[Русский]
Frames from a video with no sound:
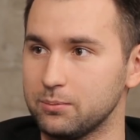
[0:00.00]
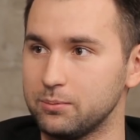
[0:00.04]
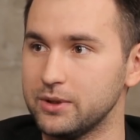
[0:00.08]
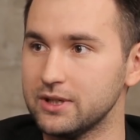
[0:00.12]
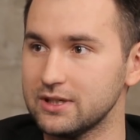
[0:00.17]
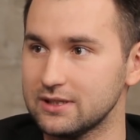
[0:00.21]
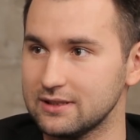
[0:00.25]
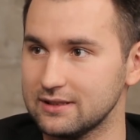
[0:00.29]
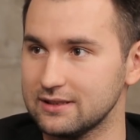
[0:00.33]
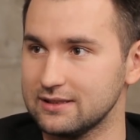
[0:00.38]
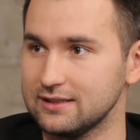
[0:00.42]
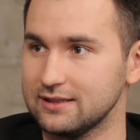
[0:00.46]

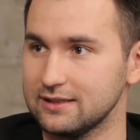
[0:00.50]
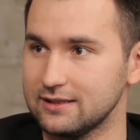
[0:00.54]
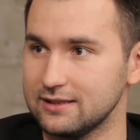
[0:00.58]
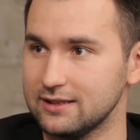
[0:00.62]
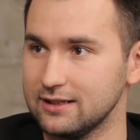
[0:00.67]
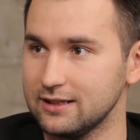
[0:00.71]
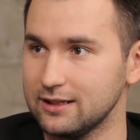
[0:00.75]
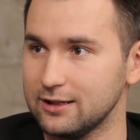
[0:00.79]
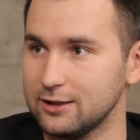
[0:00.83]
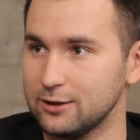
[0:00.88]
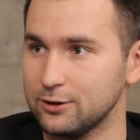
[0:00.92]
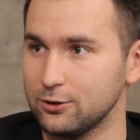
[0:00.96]
бизнесы
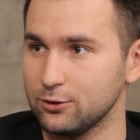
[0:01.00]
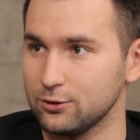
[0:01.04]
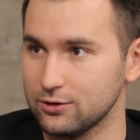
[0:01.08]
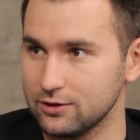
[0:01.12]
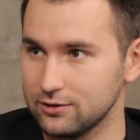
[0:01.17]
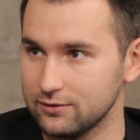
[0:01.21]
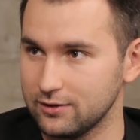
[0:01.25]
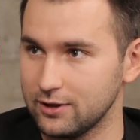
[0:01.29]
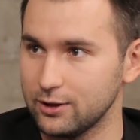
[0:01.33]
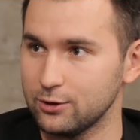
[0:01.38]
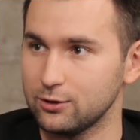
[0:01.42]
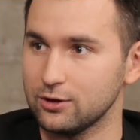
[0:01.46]
тех, кто
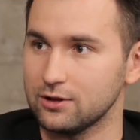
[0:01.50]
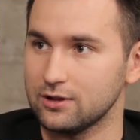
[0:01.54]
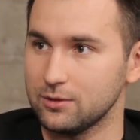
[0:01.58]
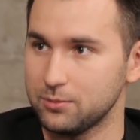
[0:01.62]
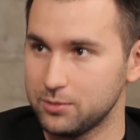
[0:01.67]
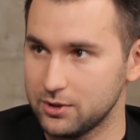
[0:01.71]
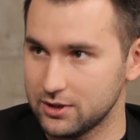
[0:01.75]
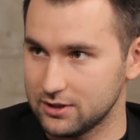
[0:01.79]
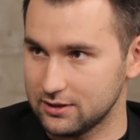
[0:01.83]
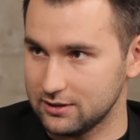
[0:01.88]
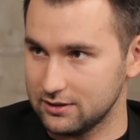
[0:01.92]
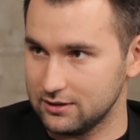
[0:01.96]
называют это
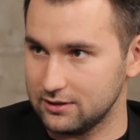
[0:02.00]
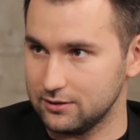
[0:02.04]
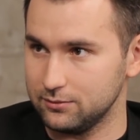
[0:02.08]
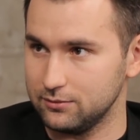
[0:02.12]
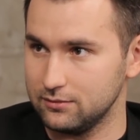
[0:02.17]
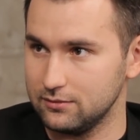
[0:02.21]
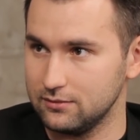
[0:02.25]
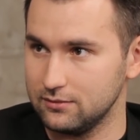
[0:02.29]
бизнесом.